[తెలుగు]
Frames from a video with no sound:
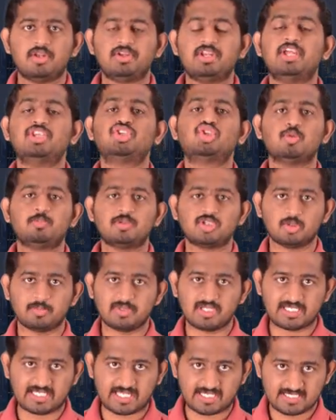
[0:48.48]
నేను
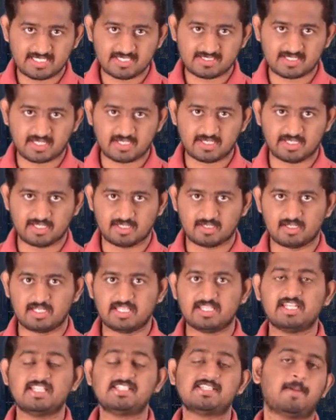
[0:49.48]
చూపించబోయే టెక్నిక్స్ అన్నీ
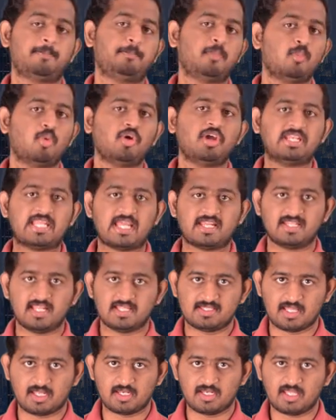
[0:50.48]
లేదంటే చెప్పబోయే
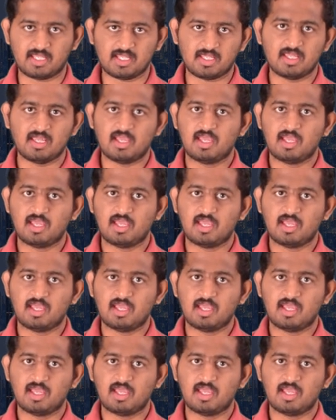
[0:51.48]
టెక్నిక్స్ అన్నీ